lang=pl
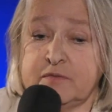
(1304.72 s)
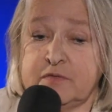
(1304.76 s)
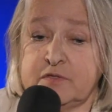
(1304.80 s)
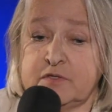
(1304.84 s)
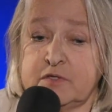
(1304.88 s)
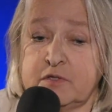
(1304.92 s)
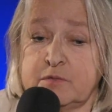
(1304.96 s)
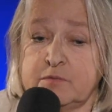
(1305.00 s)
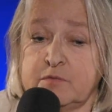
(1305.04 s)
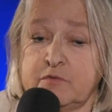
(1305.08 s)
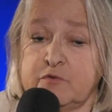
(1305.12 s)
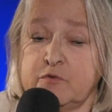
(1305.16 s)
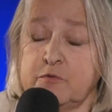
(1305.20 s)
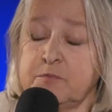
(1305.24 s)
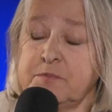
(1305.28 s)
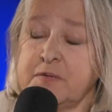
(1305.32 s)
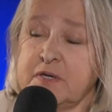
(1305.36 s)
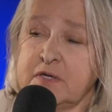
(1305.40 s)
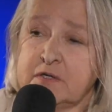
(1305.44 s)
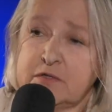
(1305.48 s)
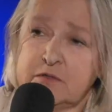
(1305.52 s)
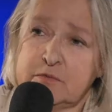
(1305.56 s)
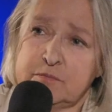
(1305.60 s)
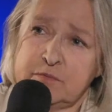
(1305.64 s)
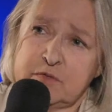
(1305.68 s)
profesor mówił
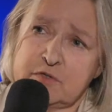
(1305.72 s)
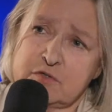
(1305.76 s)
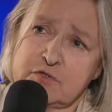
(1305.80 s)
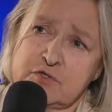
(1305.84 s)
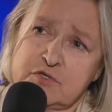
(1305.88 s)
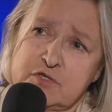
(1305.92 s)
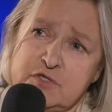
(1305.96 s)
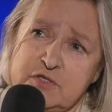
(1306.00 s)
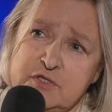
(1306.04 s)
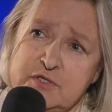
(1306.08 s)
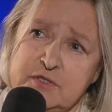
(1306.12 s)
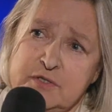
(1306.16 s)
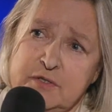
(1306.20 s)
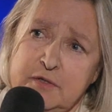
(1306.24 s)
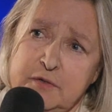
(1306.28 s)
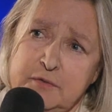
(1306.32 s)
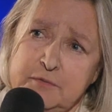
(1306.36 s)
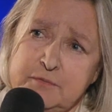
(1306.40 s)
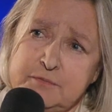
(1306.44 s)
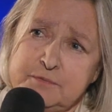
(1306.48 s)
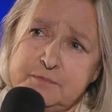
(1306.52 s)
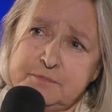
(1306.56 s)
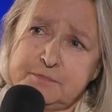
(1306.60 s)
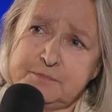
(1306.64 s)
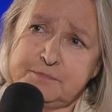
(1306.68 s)
piękną
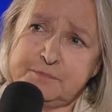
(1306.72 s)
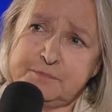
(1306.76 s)
polszczyzną,